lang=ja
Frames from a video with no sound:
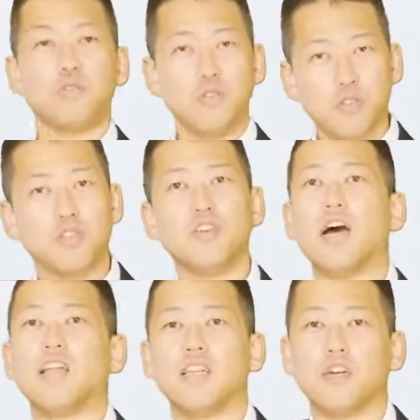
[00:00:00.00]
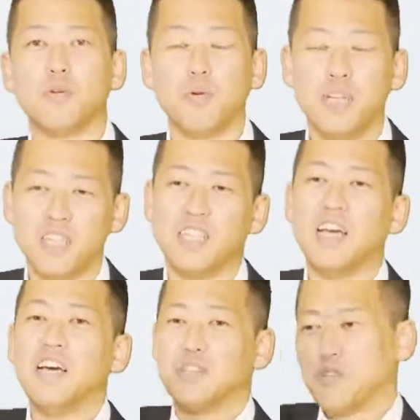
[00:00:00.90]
Google にはあなたがどこにいて、